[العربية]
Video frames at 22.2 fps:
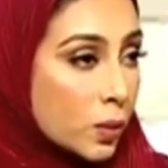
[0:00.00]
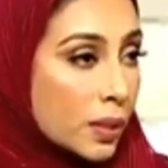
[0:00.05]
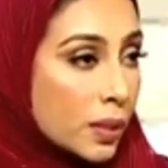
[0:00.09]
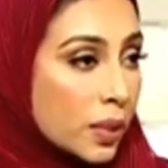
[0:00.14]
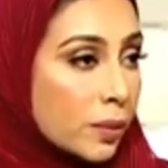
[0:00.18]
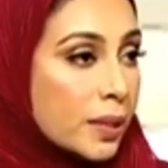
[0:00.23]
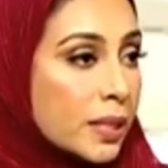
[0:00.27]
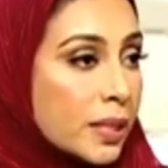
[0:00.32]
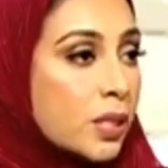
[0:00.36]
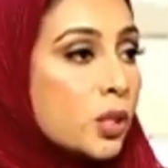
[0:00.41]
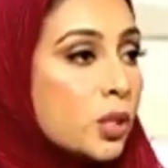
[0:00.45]

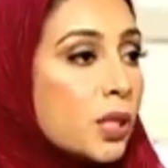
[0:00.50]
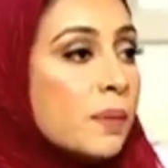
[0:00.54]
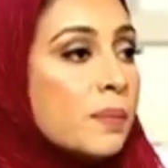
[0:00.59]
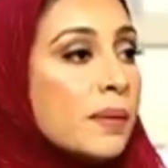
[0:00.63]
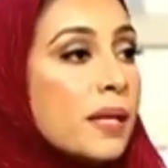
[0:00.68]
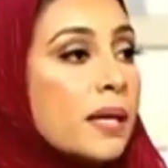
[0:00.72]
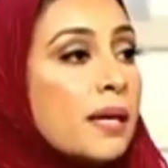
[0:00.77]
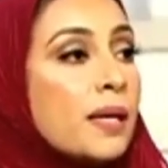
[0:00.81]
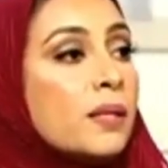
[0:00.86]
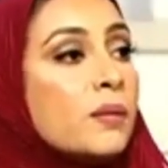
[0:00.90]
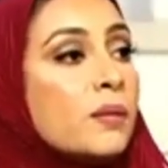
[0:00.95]
وطلبة
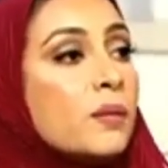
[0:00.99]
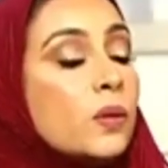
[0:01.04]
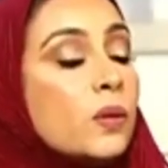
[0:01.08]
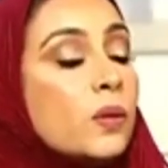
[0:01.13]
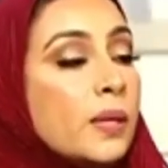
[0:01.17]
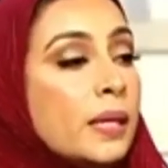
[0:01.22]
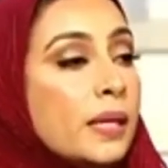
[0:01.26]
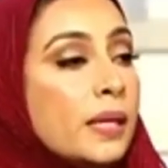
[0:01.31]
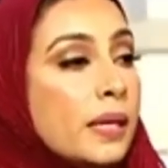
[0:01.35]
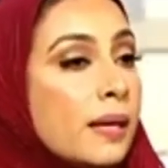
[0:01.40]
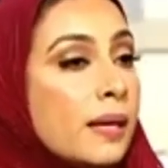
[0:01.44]
الجامعات
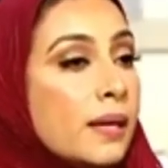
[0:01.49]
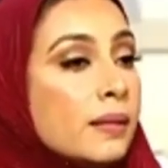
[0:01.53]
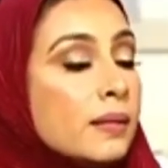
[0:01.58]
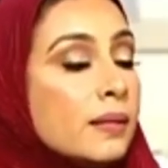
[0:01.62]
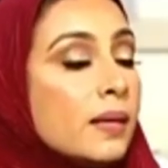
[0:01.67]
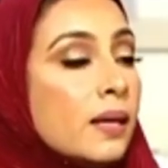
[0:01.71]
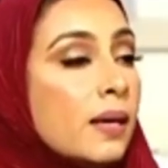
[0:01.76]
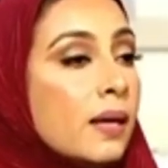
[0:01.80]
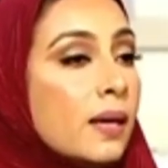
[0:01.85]
والكليات